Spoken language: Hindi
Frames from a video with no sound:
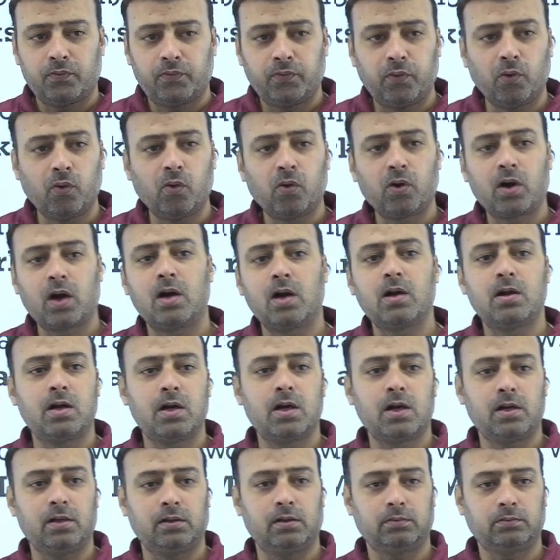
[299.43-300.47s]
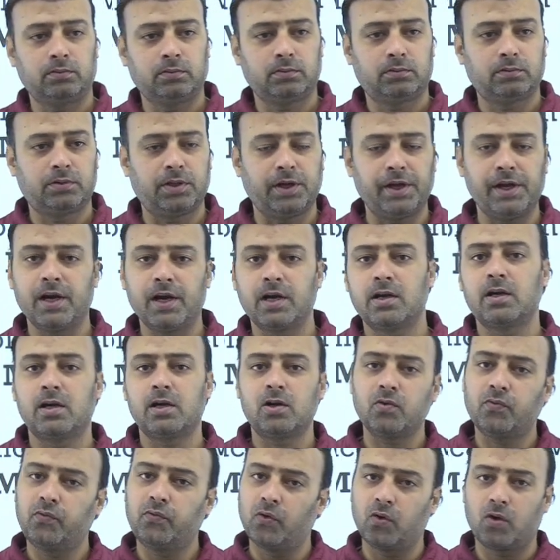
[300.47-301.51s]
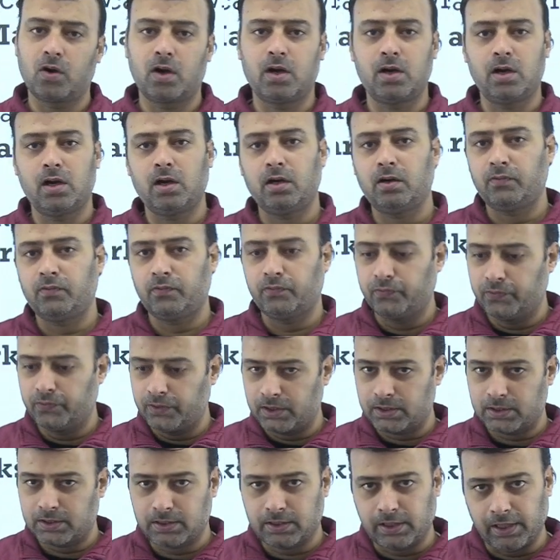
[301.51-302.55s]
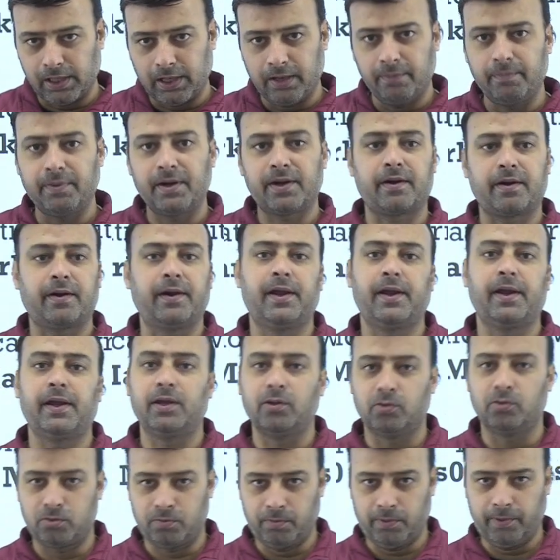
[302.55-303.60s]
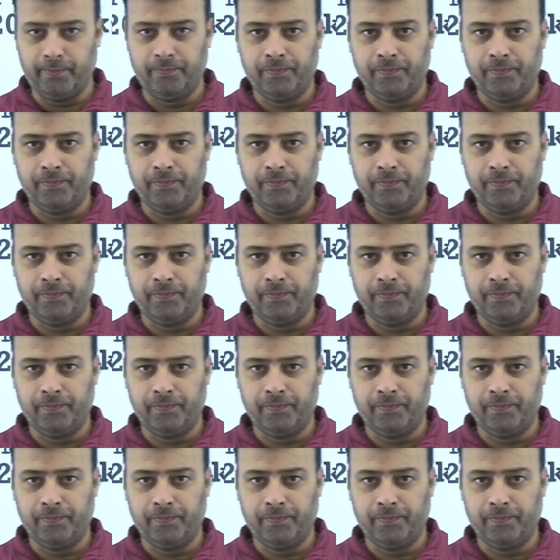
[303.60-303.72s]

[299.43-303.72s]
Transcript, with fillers: 400 300 टू 400 वर्ड्स की लिमिट रहेगी उसमें